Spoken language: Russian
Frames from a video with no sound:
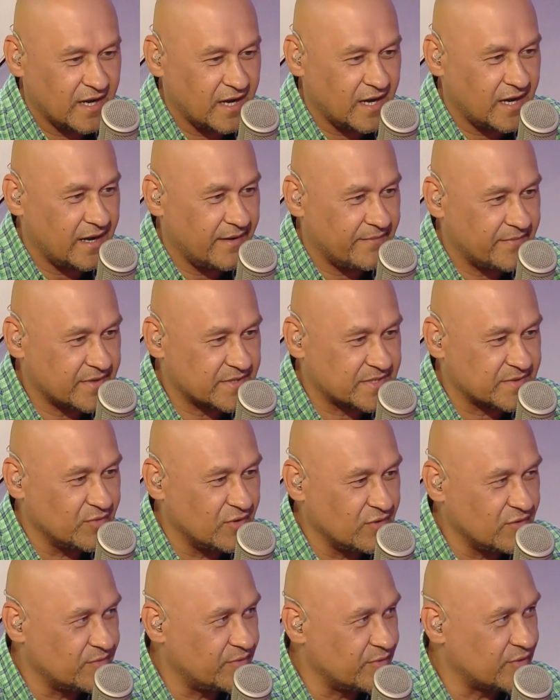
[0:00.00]
а
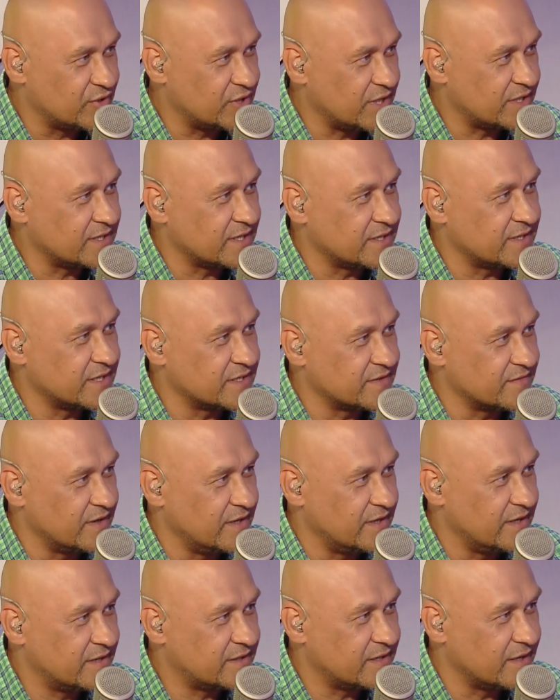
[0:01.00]
Смолу, получается,
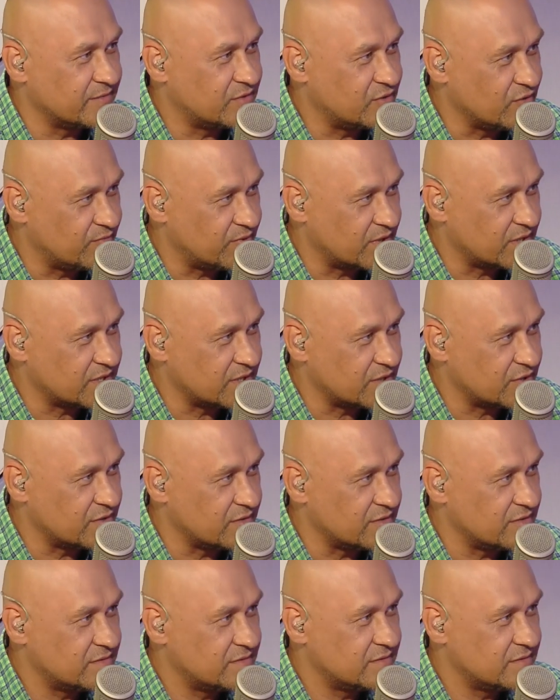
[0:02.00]
отозвали, а там что а, Ну, произошло? как раз по